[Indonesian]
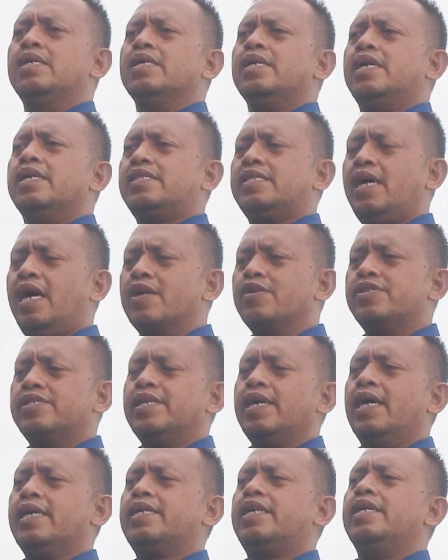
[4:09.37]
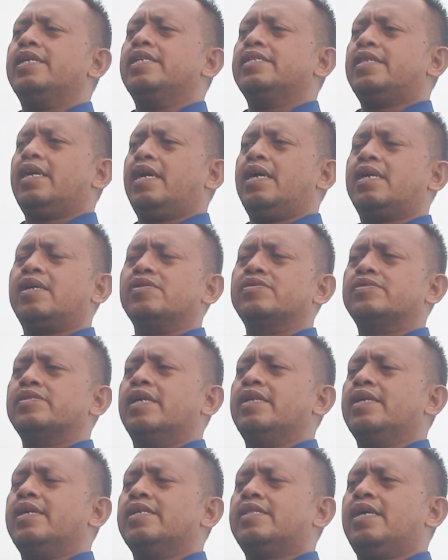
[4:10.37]
Kita harus yakin di tengah
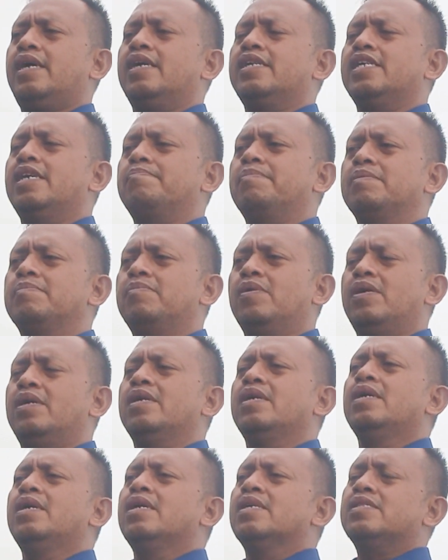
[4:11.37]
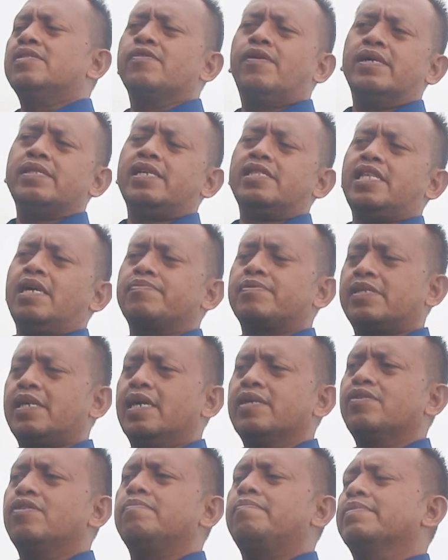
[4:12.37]
kesusahan yang kita hadapi bahwa Tuhan tetap
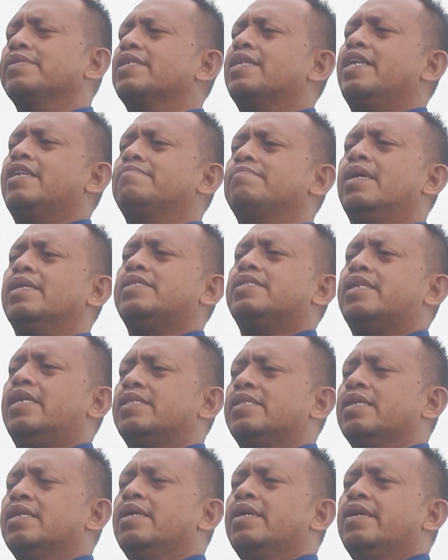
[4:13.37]
sanggup menyelamatkan.